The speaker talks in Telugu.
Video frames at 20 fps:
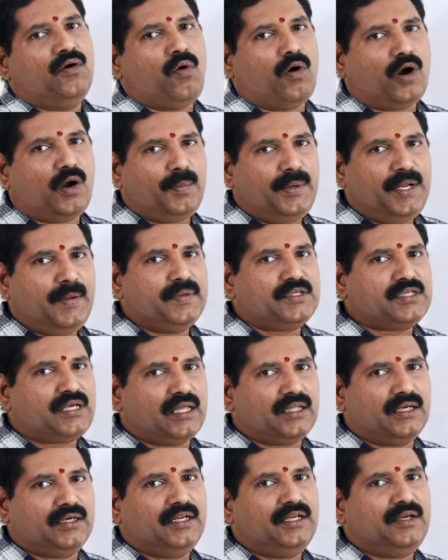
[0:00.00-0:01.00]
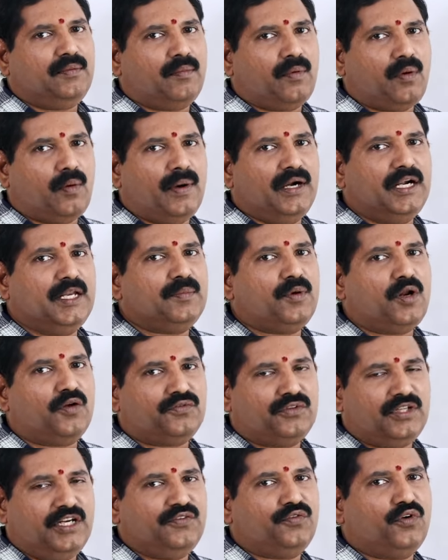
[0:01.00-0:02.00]
ఒక పిఎంఎస్ కాదండి మల్టిపుల్
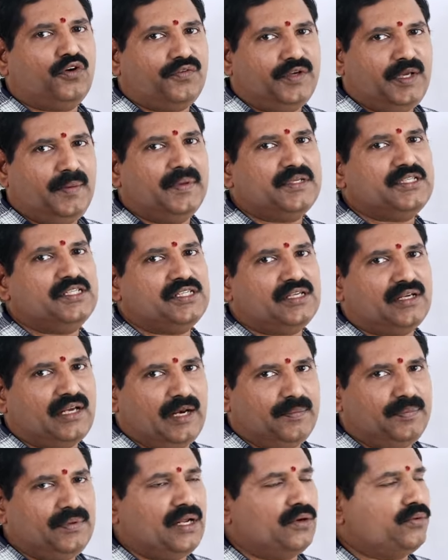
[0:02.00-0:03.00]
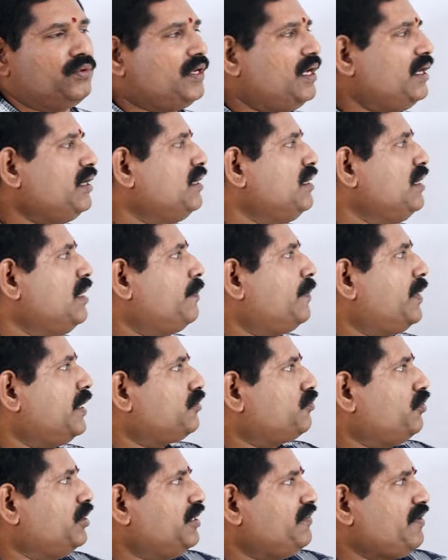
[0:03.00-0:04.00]
ఆఫ్ త్రీ ఫోర్ పిఎంఎస్ కలిపినా కూడా
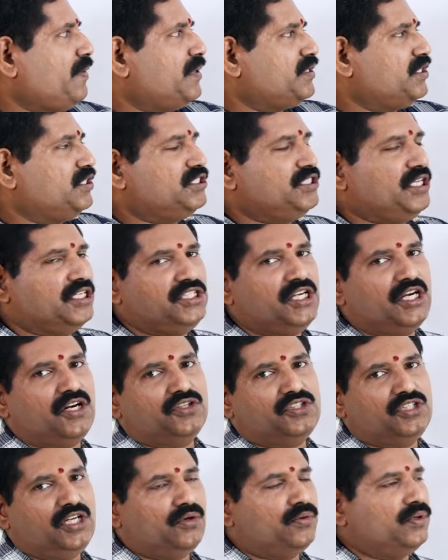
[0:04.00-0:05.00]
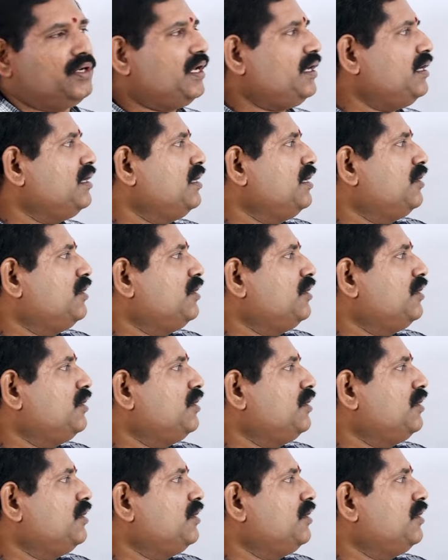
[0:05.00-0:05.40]
మనకి ట్వంటీ ఫైవ్ పర్సెంట్ సిఐజిఆర్ వచ్చినా కూడా